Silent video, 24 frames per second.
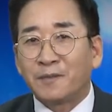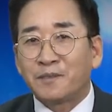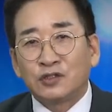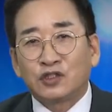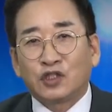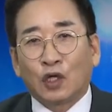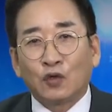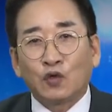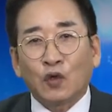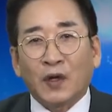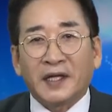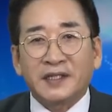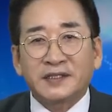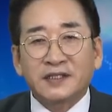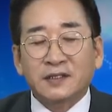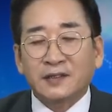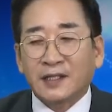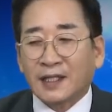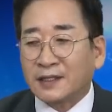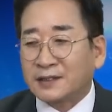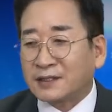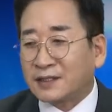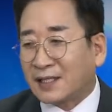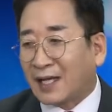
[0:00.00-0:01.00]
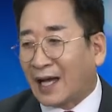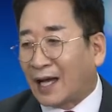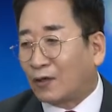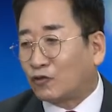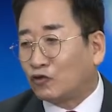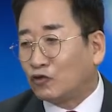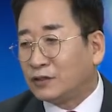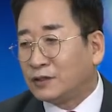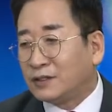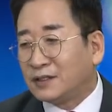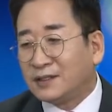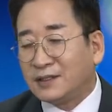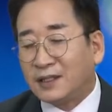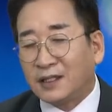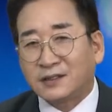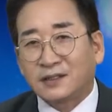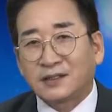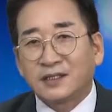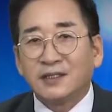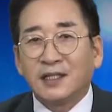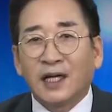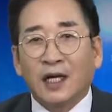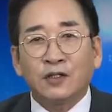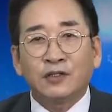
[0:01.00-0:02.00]
저도 S클래스를 갖고 있는데
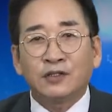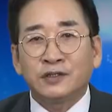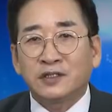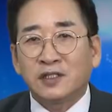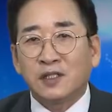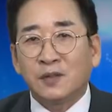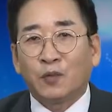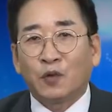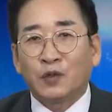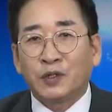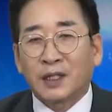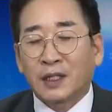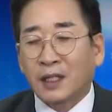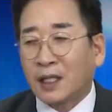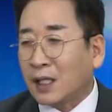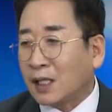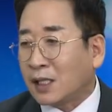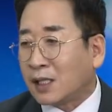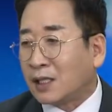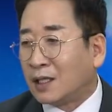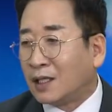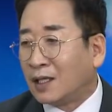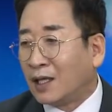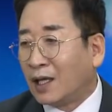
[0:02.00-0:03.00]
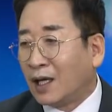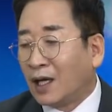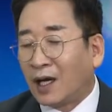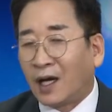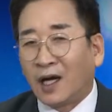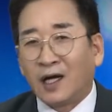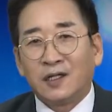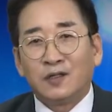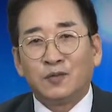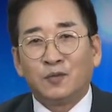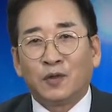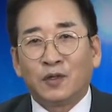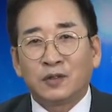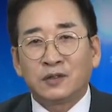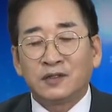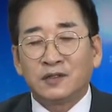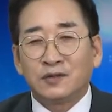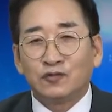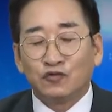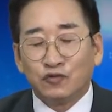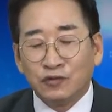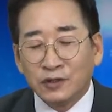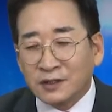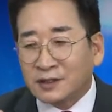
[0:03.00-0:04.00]
증강현실 보니까 아우 뭐
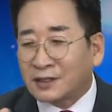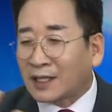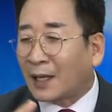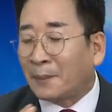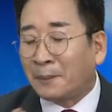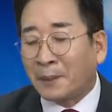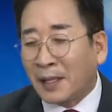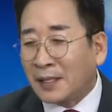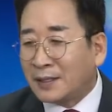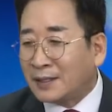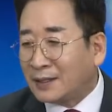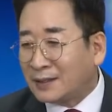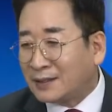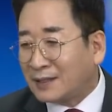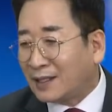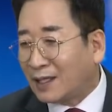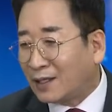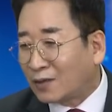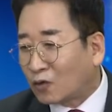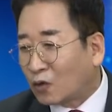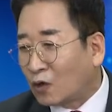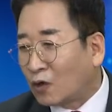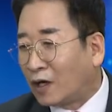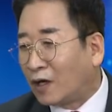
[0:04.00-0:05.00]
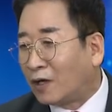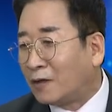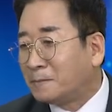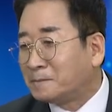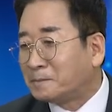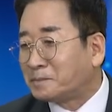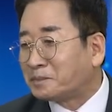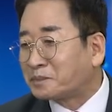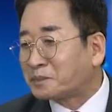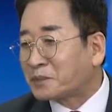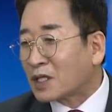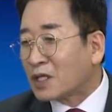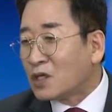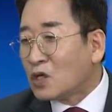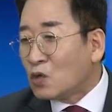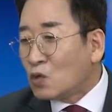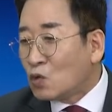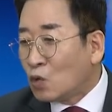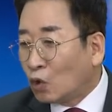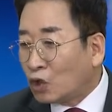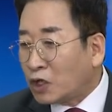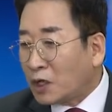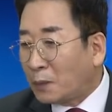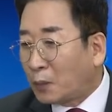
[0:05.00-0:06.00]
눈이 사팔되더라고요.
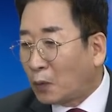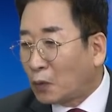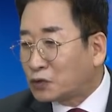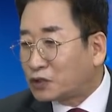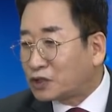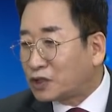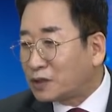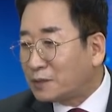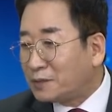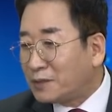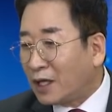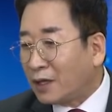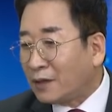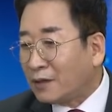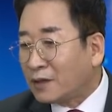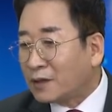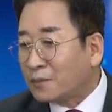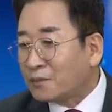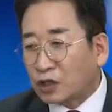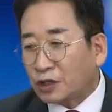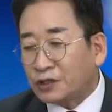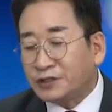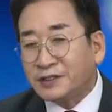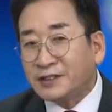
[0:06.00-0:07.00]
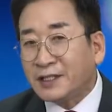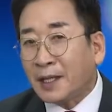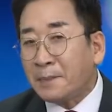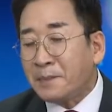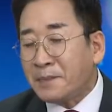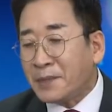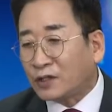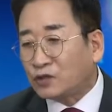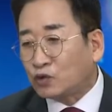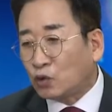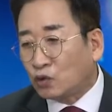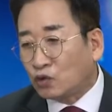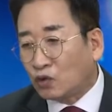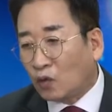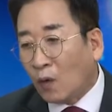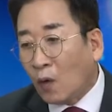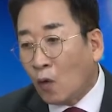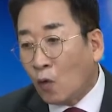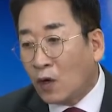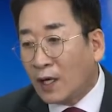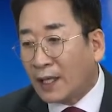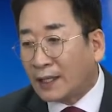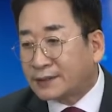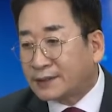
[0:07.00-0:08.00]
여기 보시면 1300 정도가
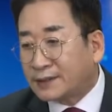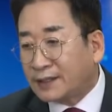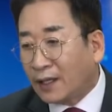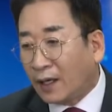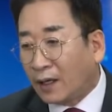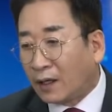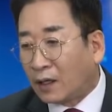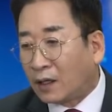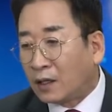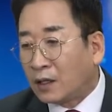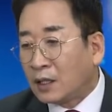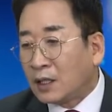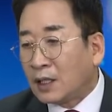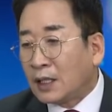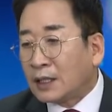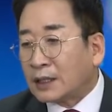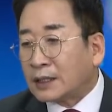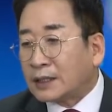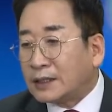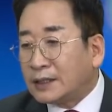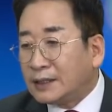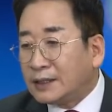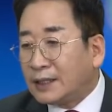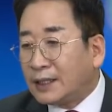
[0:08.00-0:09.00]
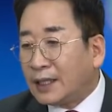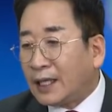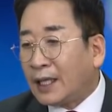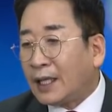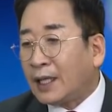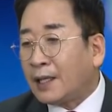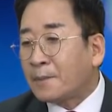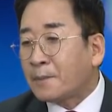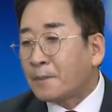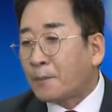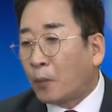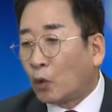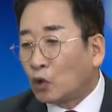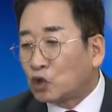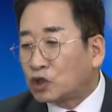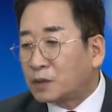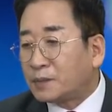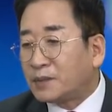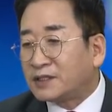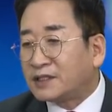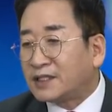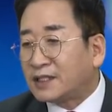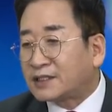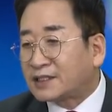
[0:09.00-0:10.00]
올랐지요. 근데
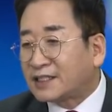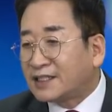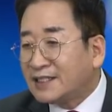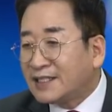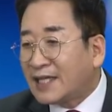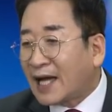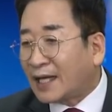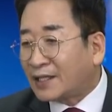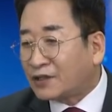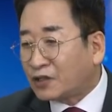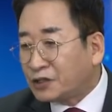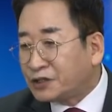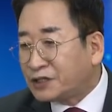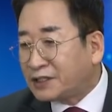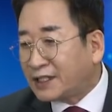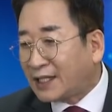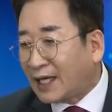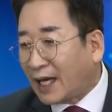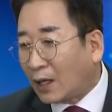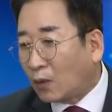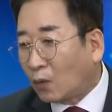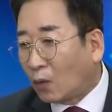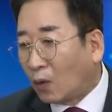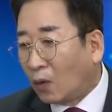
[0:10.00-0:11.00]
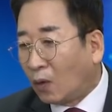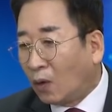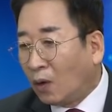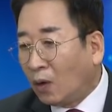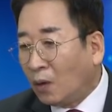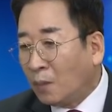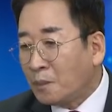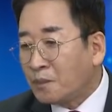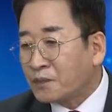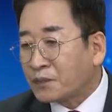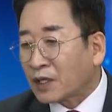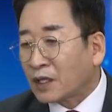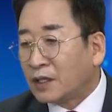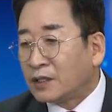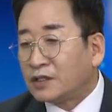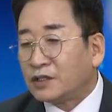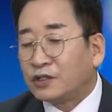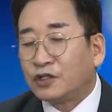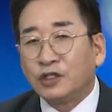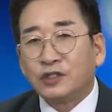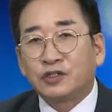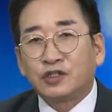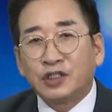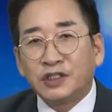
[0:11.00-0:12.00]
보시면 이제 증강현실하고
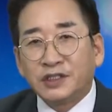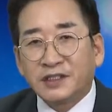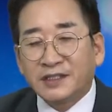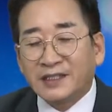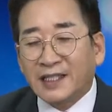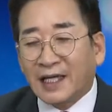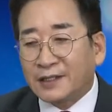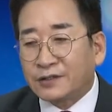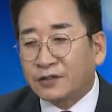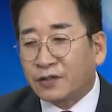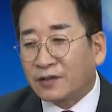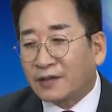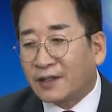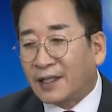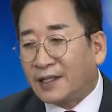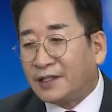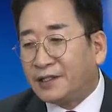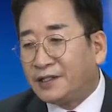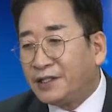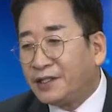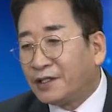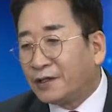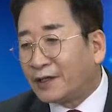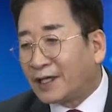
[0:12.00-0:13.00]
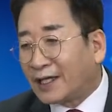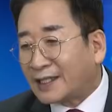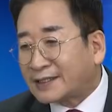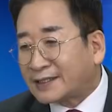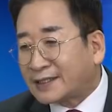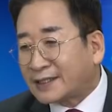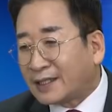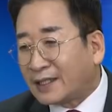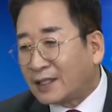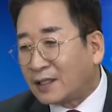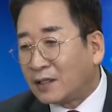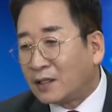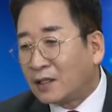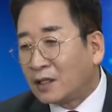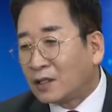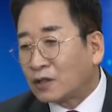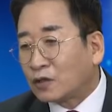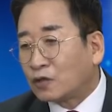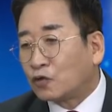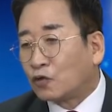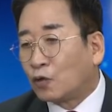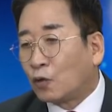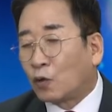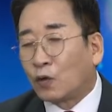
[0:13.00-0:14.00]
이 뒷좌석에 리어 엑셀
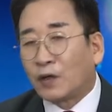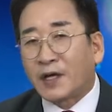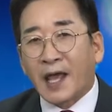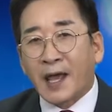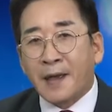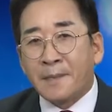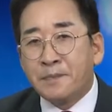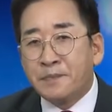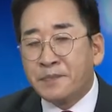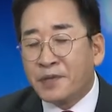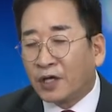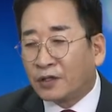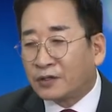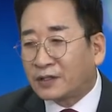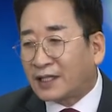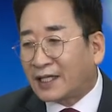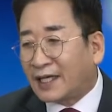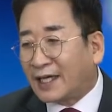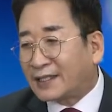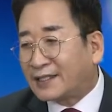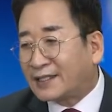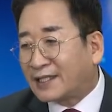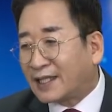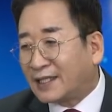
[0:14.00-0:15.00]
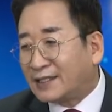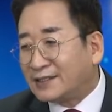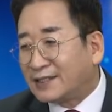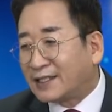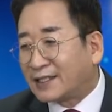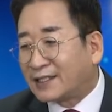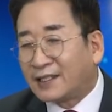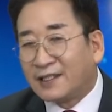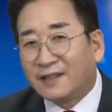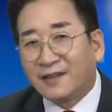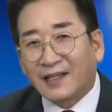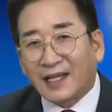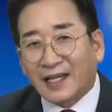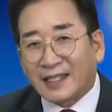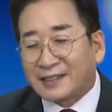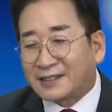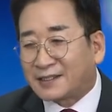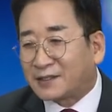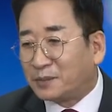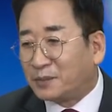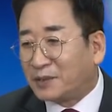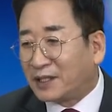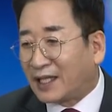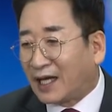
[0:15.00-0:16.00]
그리고 이건 앰비언트 라이트가 이제 들어가
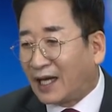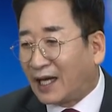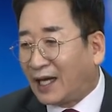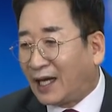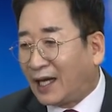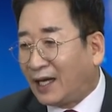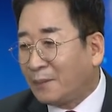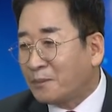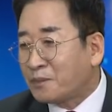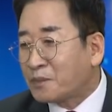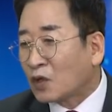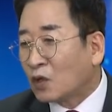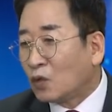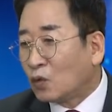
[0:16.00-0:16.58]
있습니다.